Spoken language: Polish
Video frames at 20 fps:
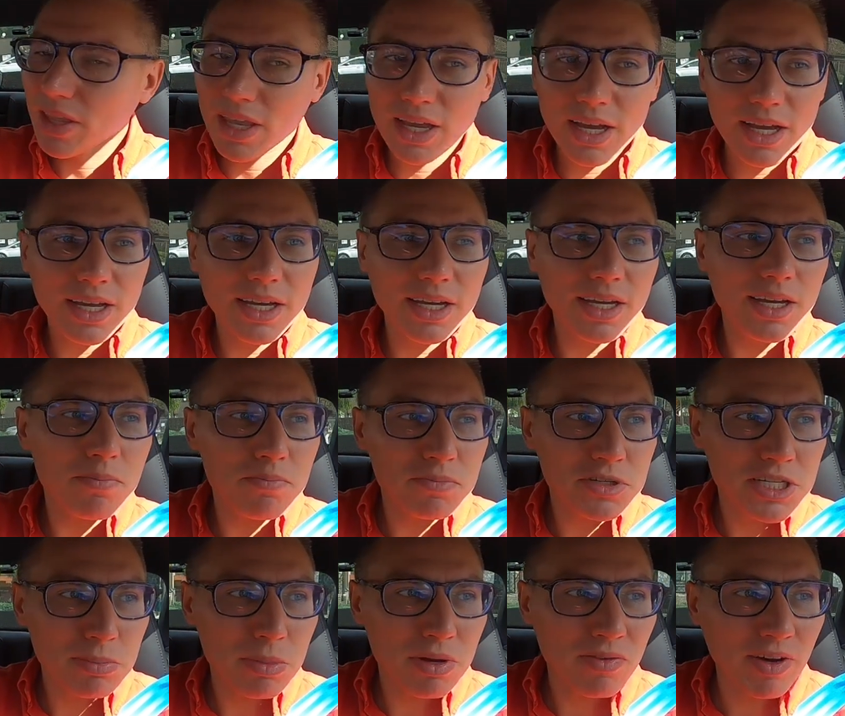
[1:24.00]
E,
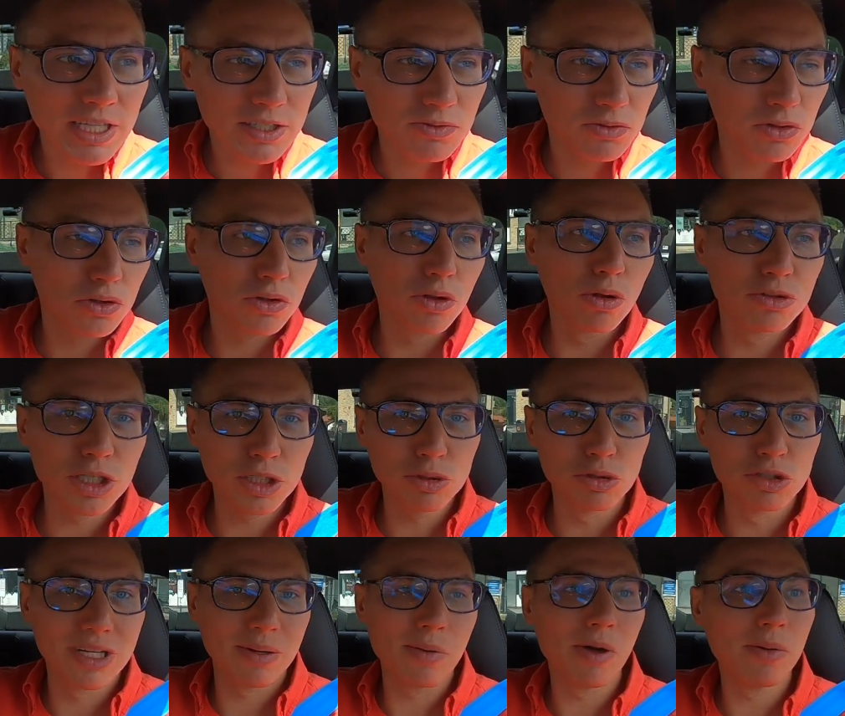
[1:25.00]
przebywać wśród ludzi,
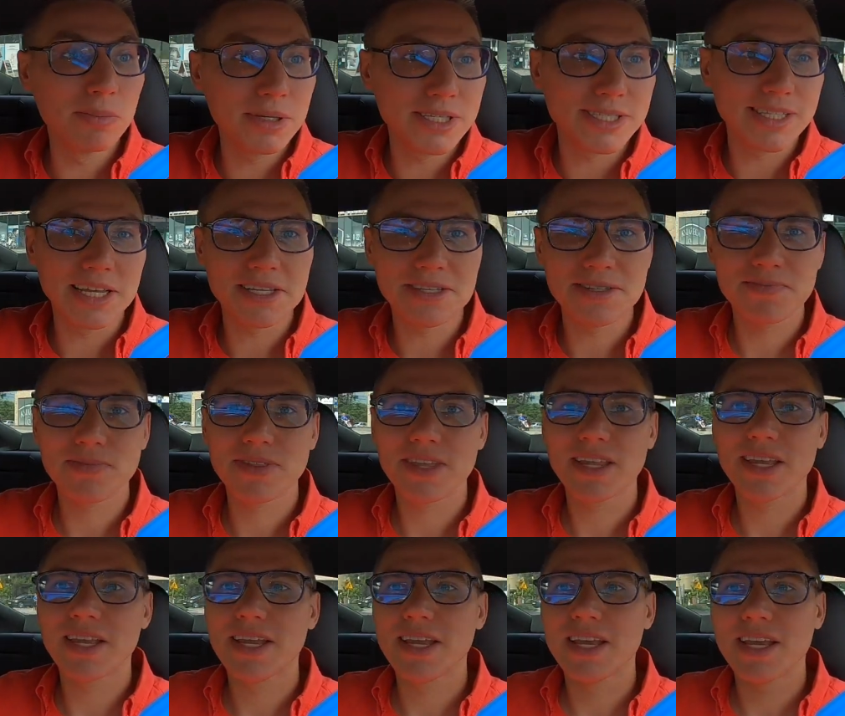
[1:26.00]
którzy robią biznes.
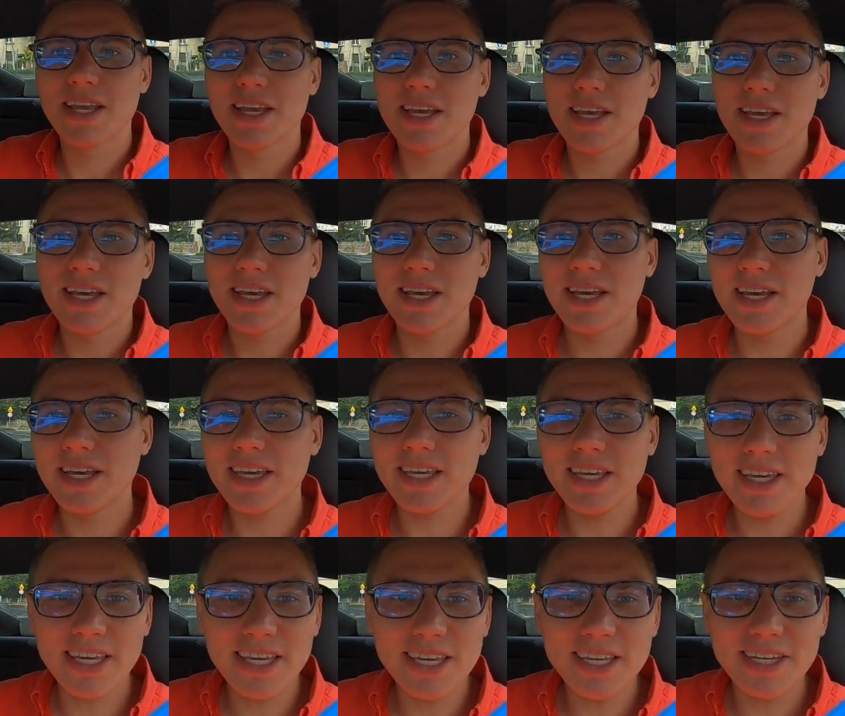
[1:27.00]
E,
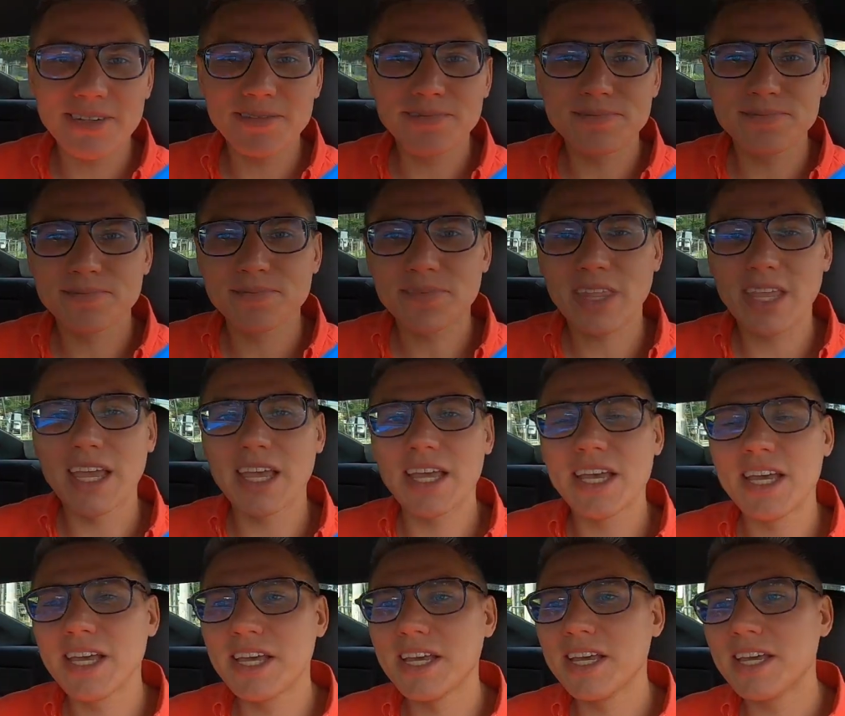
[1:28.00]
I,
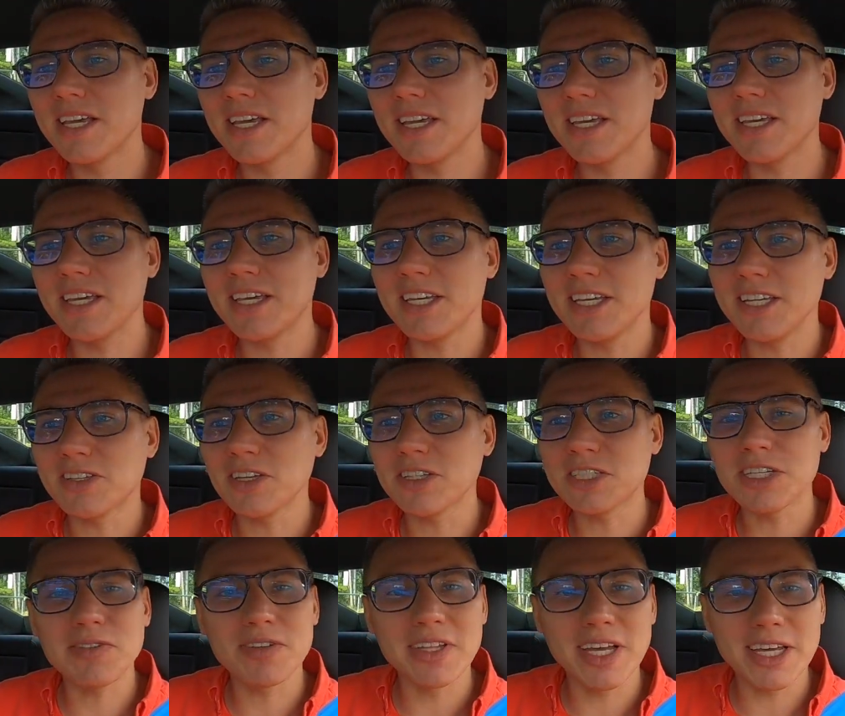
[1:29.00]
e, i to
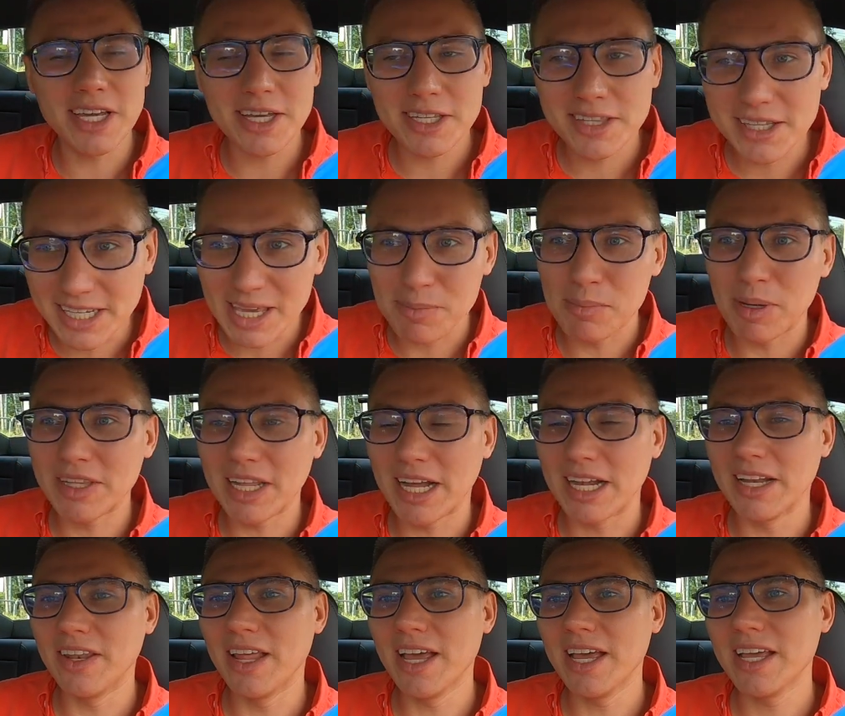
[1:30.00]
się wydaje takie
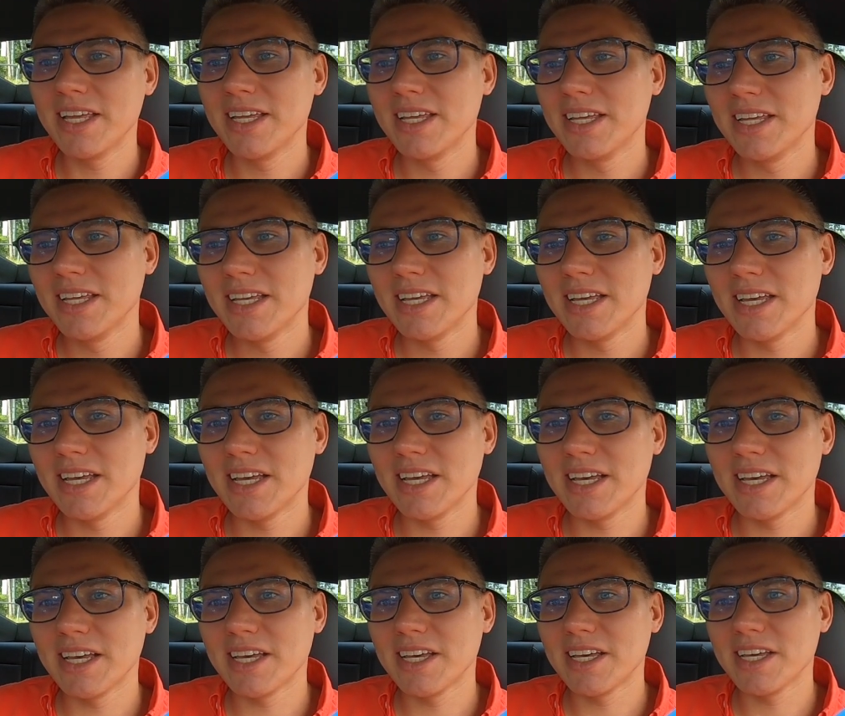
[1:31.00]
banalne
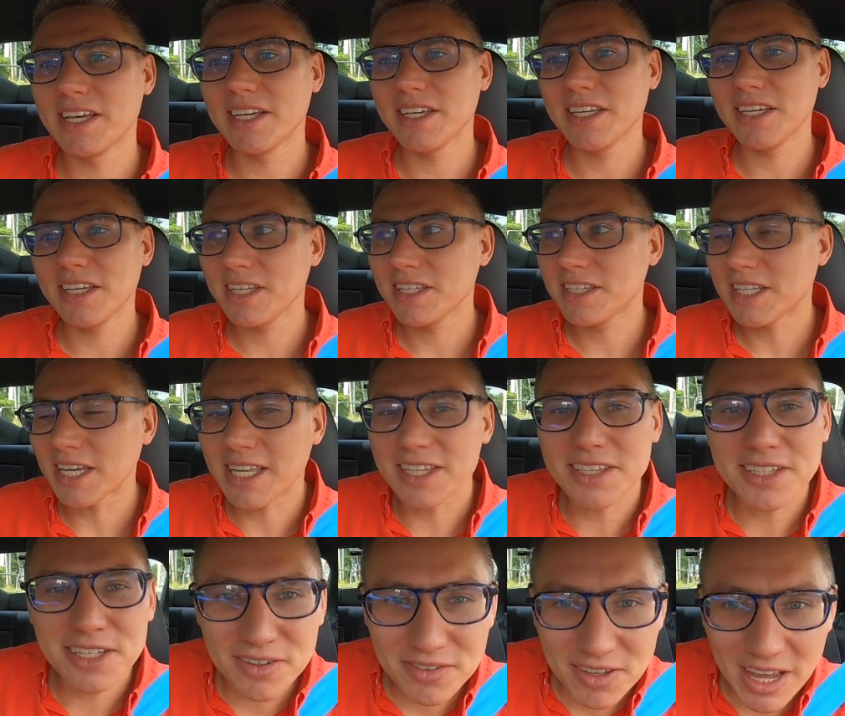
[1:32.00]
i takie
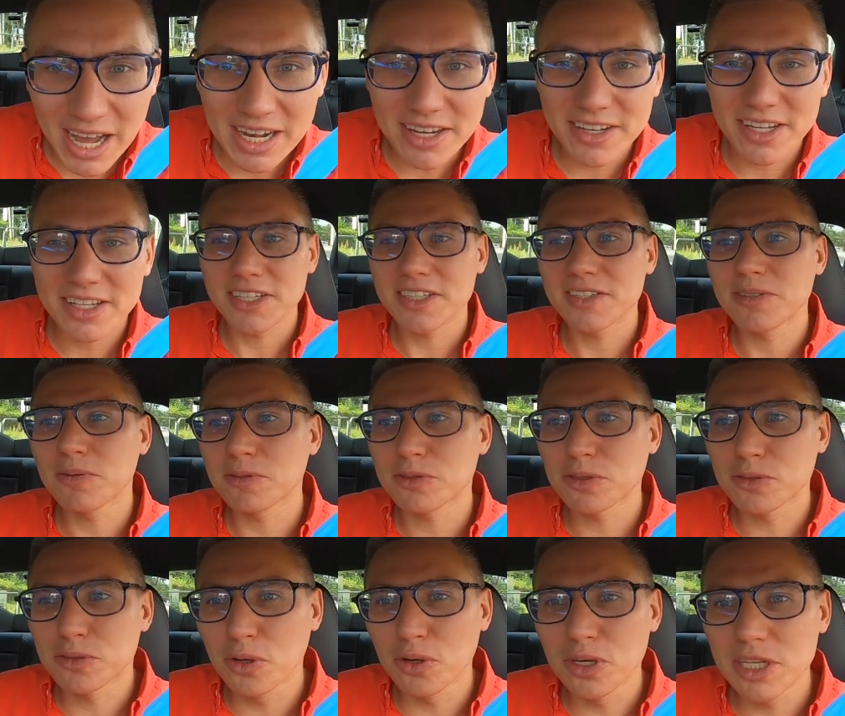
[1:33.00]
trywialne, to po
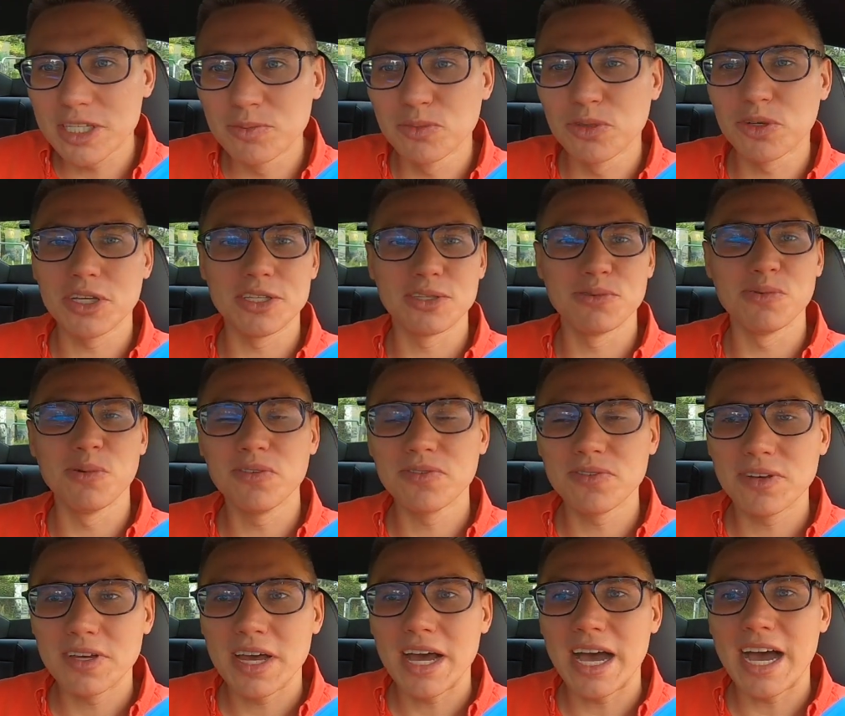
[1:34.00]
prostu truizm truizmów,
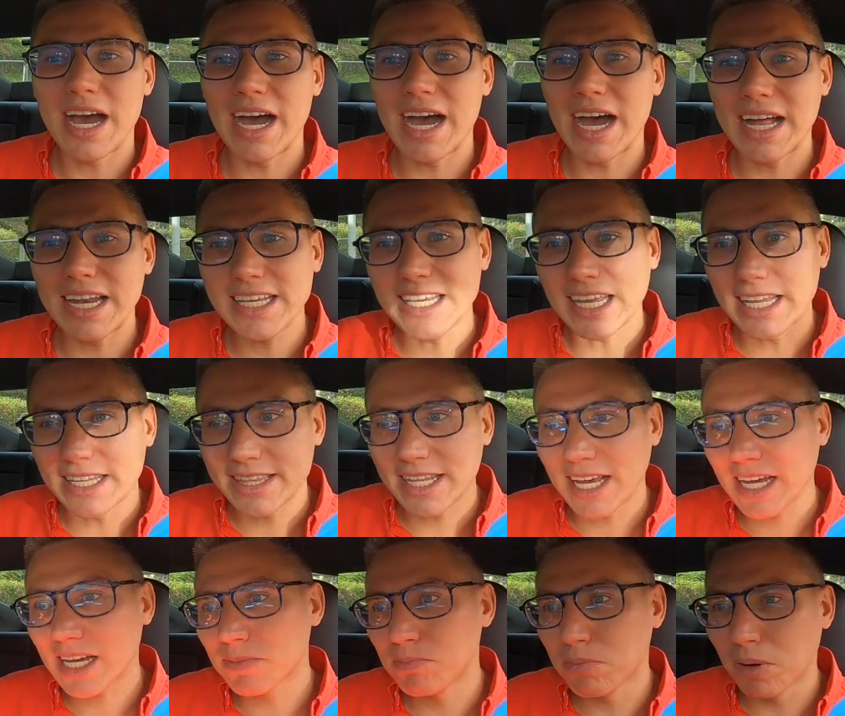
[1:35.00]
ale
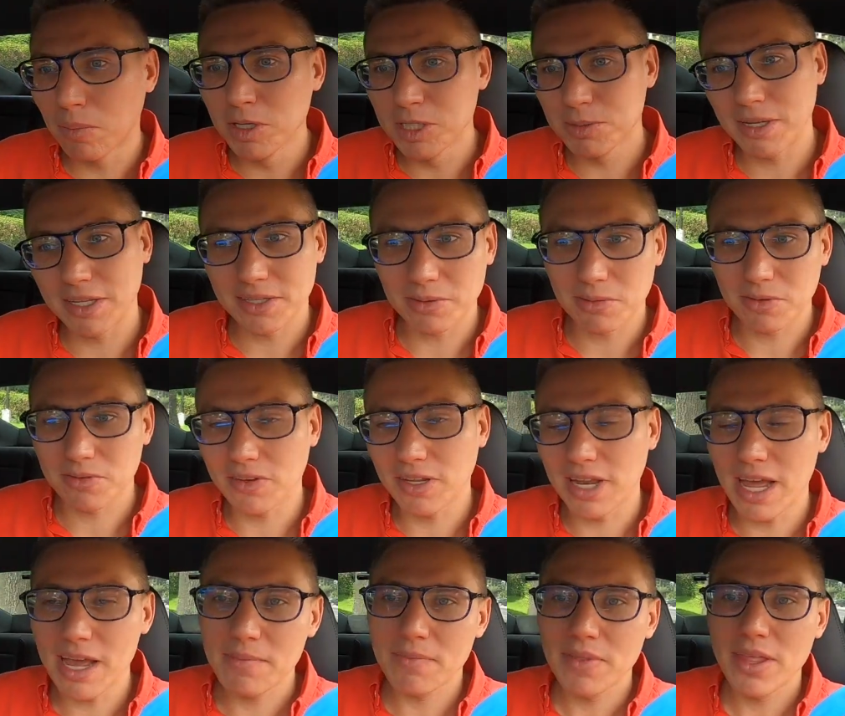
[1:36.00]
jednak pomyślmy na tym chwilę